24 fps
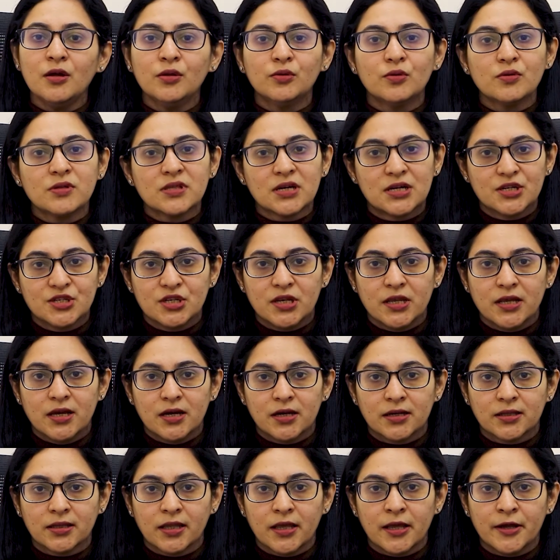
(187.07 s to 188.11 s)
तो सर्जरी
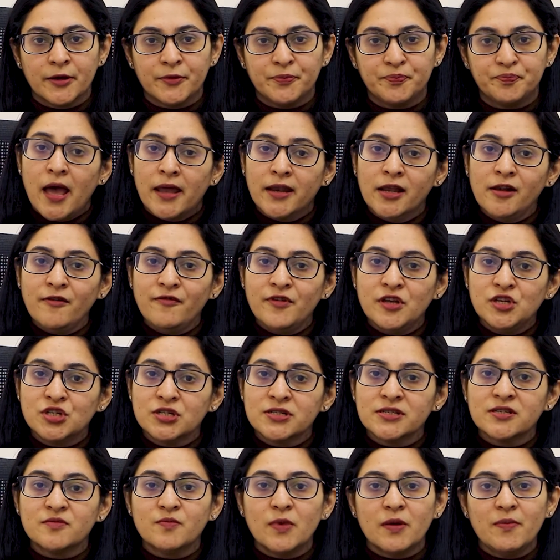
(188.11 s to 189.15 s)
करते हैं एनल
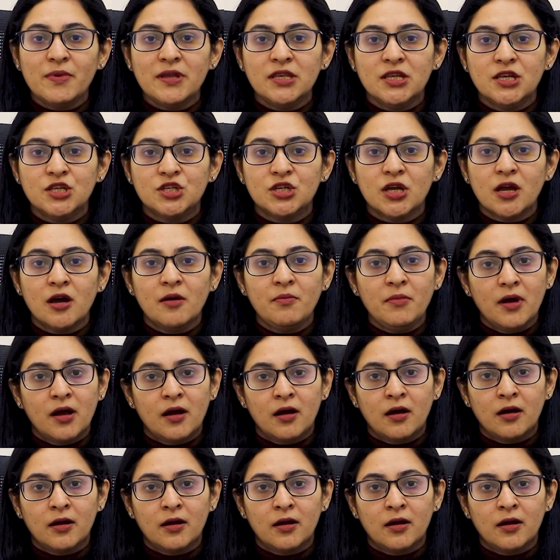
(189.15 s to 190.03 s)
फीचर्स में भी नीचे हम